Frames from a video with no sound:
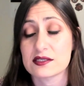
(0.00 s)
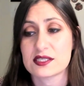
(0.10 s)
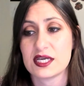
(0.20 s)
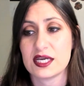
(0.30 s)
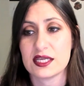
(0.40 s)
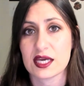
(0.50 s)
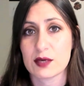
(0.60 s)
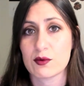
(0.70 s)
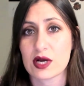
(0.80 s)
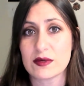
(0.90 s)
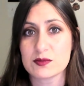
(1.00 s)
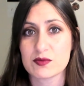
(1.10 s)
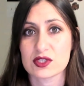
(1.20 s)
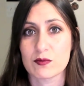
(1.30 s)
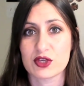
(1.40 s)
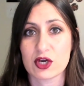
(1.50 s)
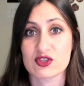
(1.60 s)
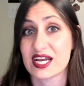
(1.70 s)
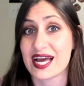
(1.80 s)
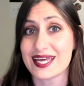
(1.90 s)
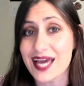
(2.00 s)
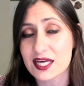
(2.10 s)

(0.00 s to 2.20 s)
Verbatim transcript: Si te equivocabas, pues el muñeco se caía